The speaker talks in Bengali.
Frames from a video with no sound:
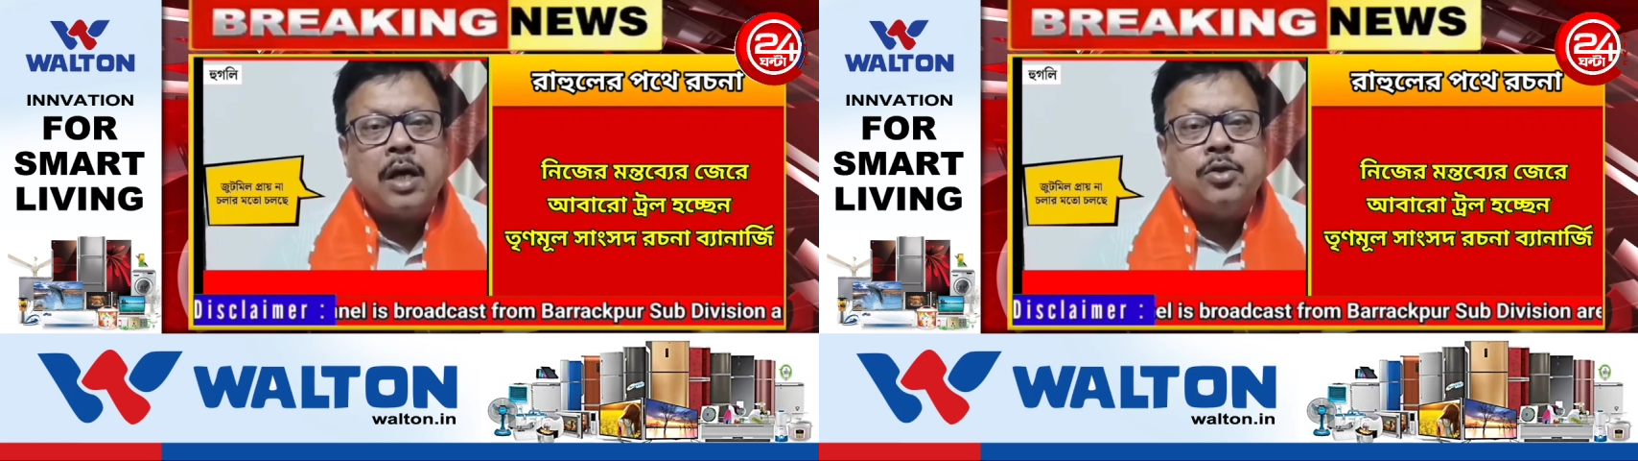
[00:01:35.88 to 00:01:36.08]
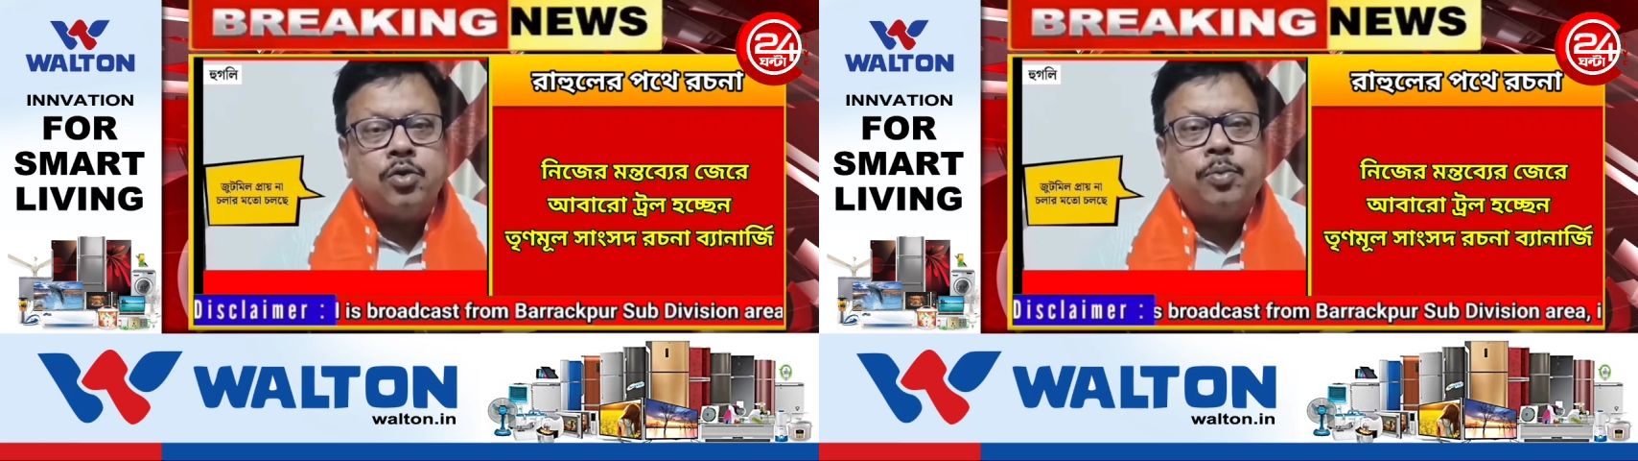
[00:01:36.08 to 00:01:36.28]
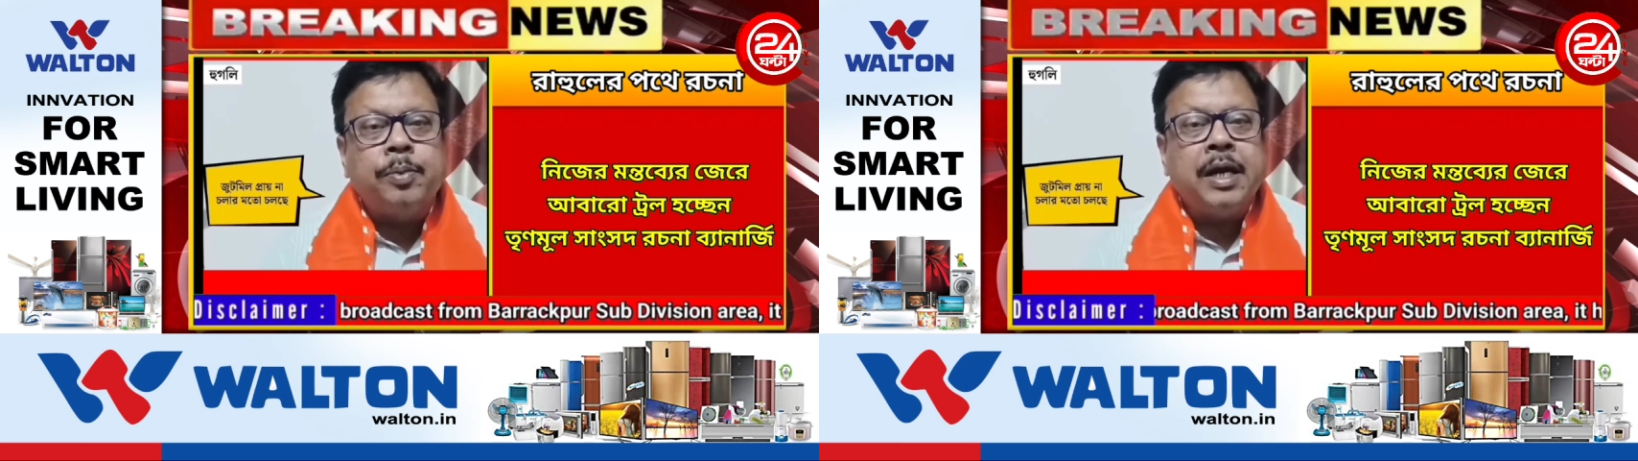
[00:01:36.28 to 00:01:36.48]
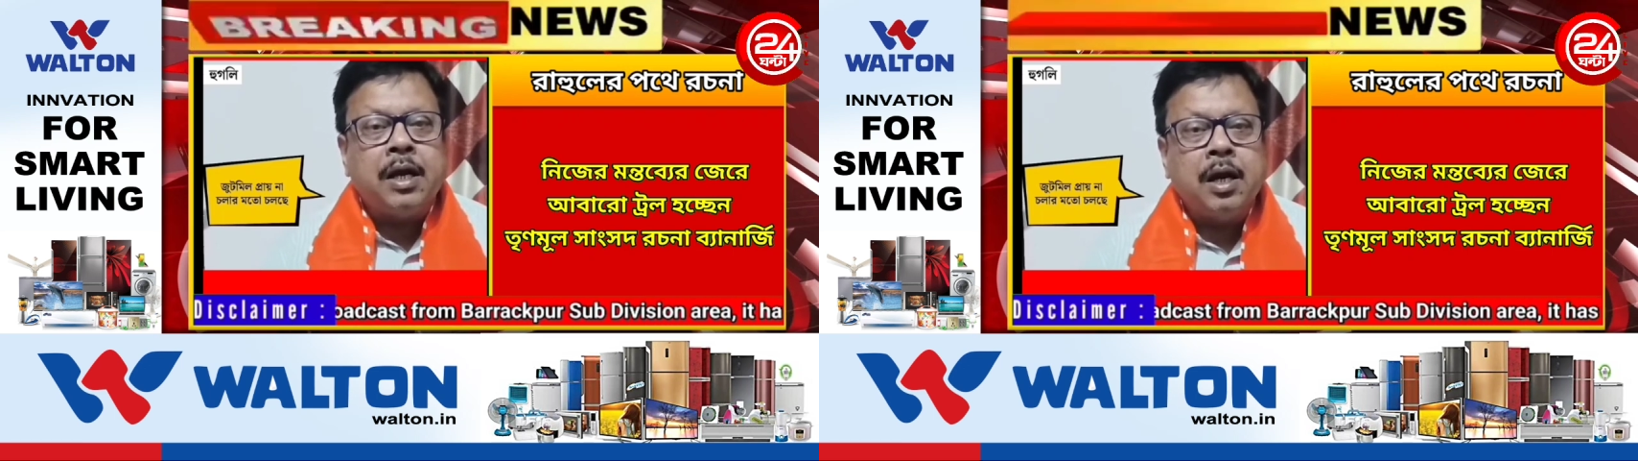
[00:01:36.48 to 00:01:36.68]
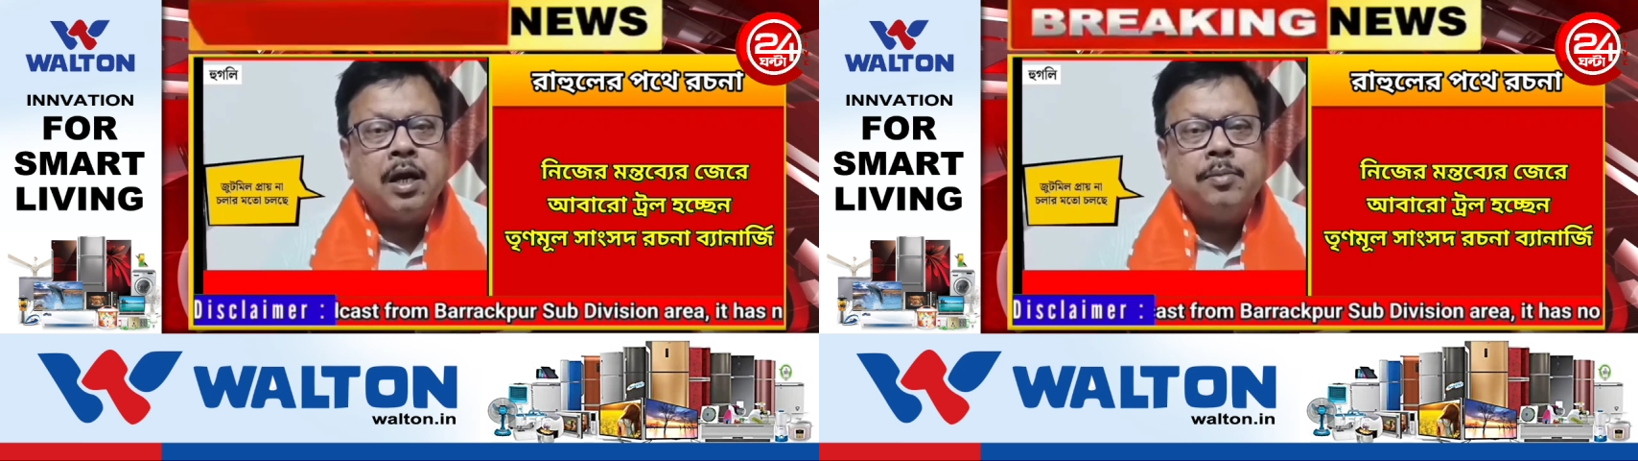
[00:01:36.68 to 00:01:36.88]
প্রধান
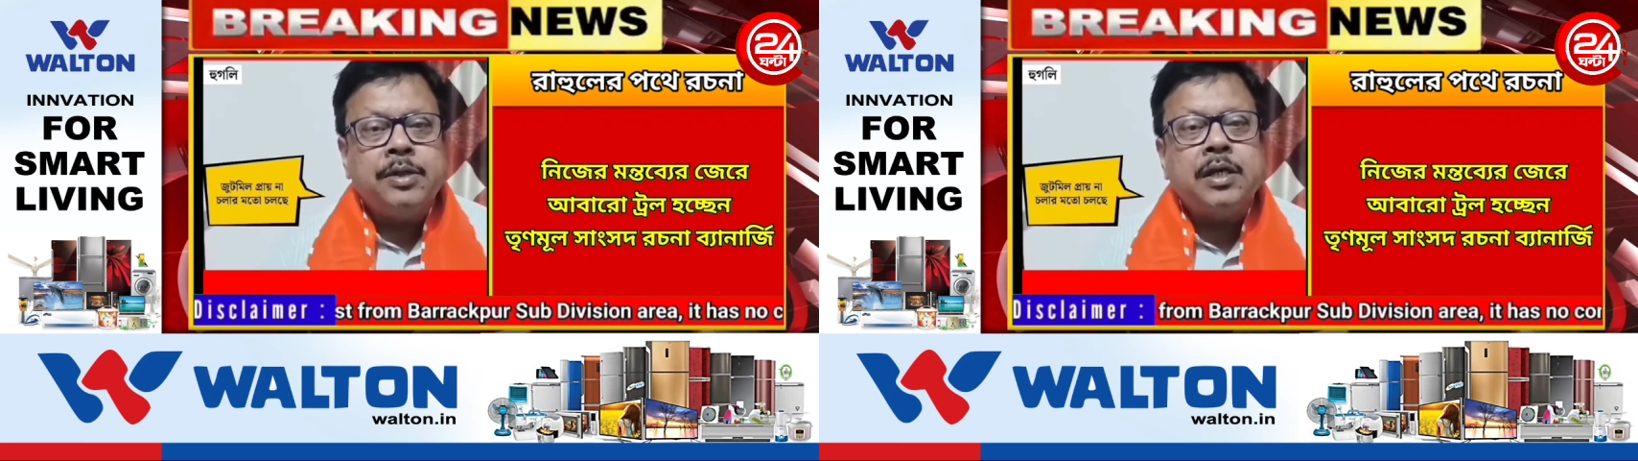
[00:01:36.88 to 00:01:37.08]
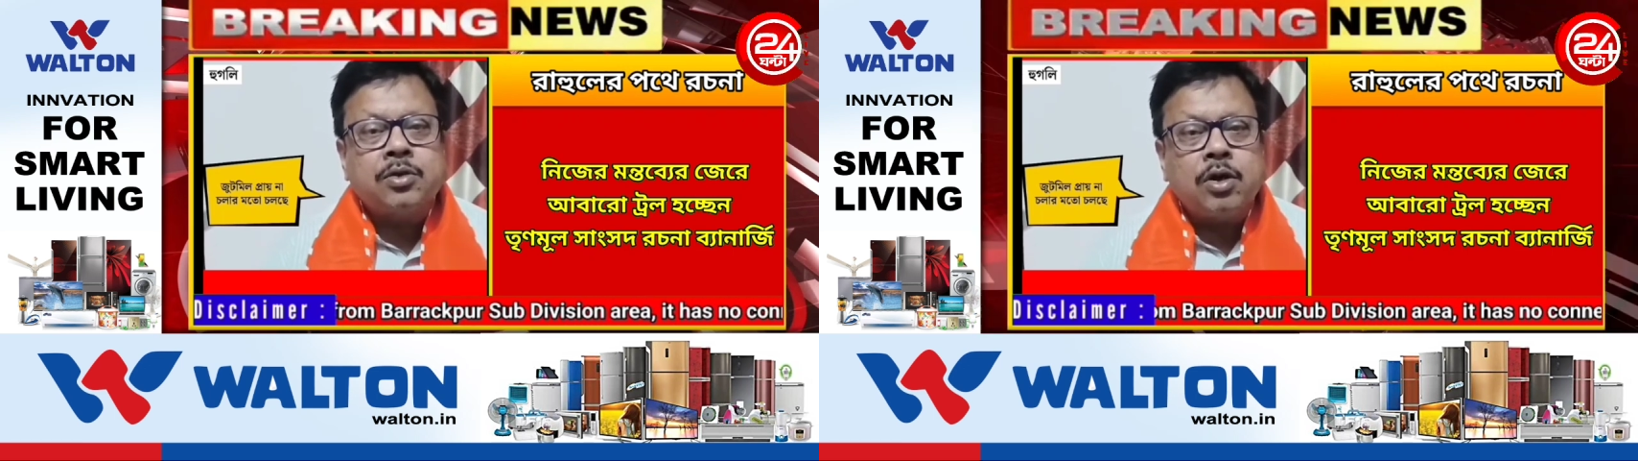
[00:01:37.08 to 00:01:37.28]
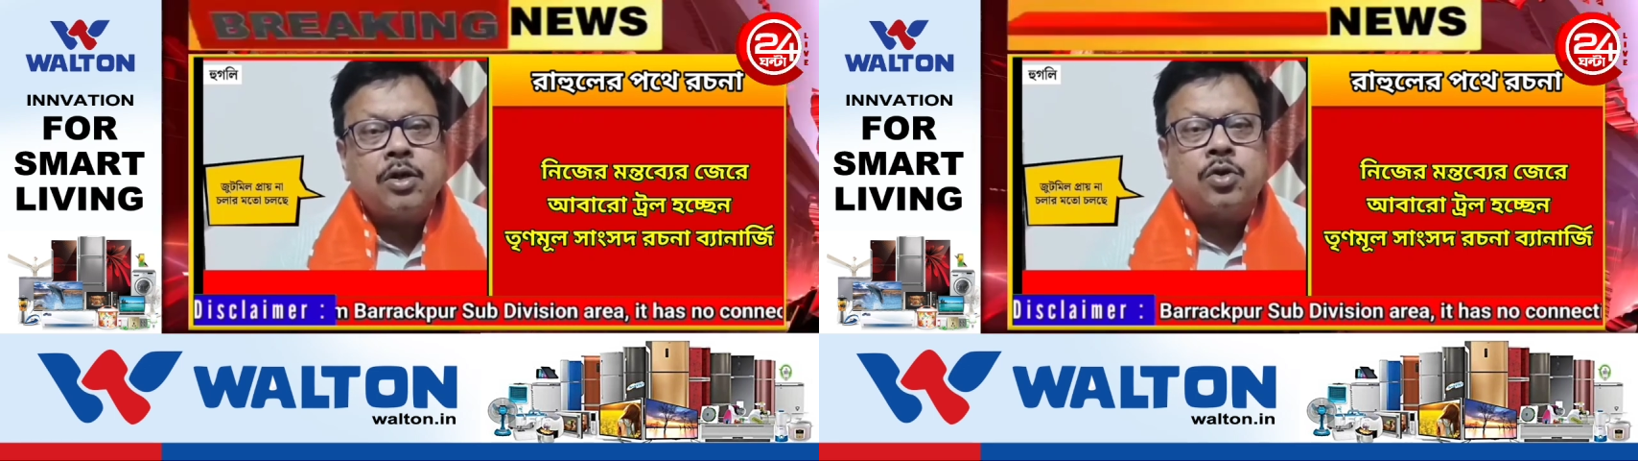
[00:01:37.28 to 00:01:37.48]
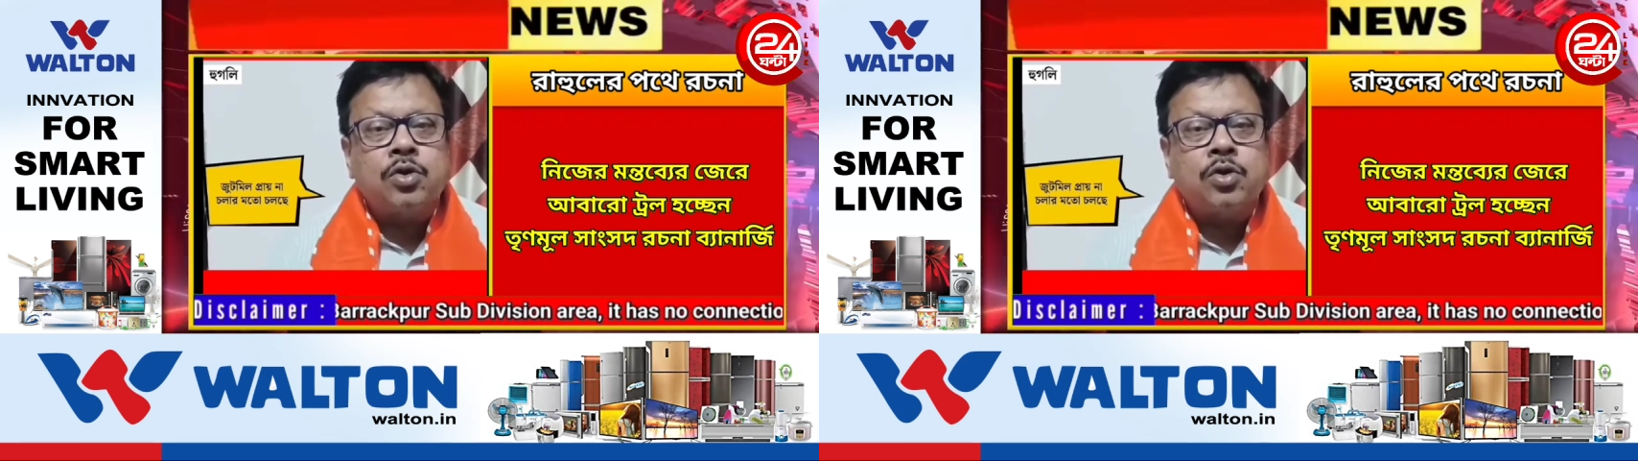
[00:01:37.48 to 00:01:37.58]
জুটমিল বিশেষ